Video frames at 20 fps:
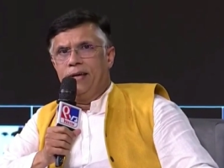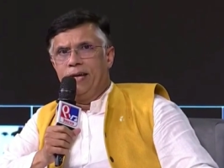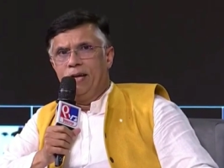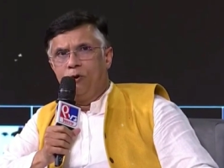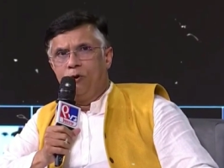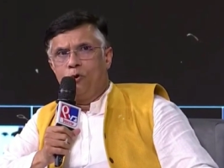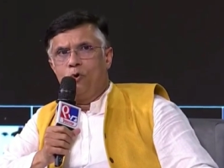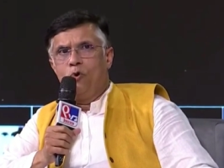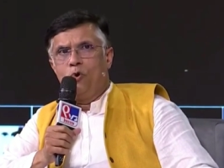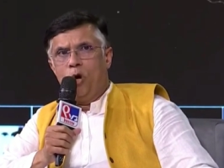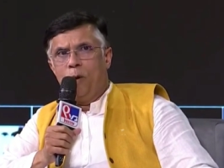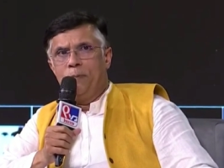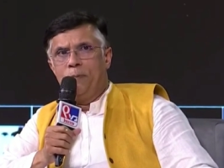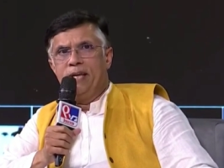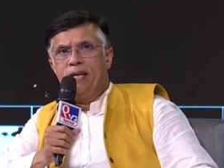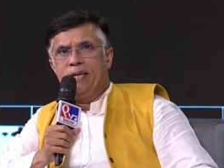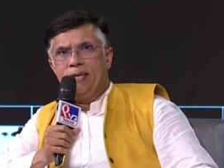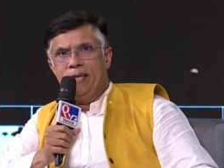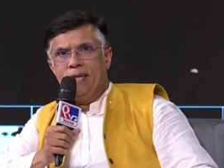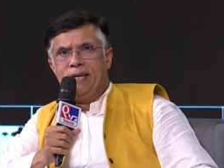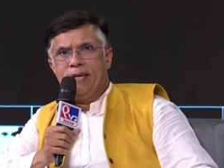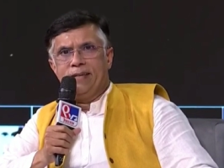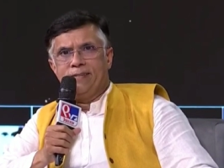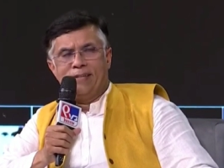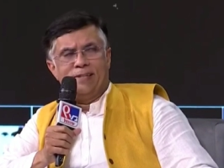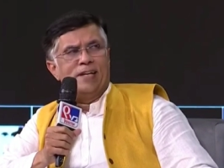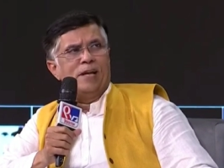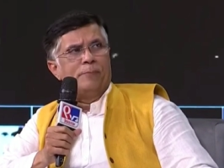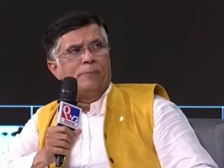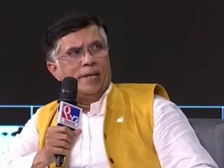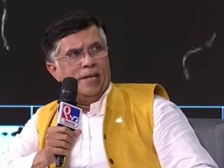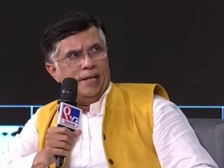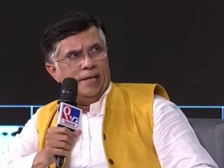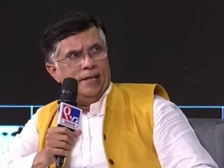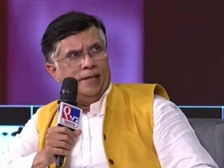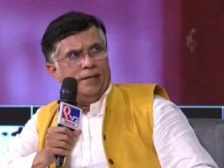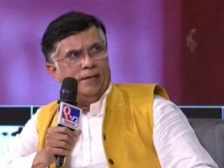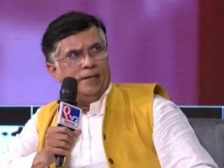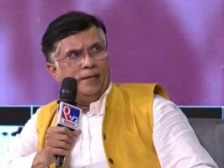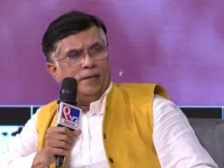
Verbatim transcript: इन लोगों को अपने किए की सजा मिलेगी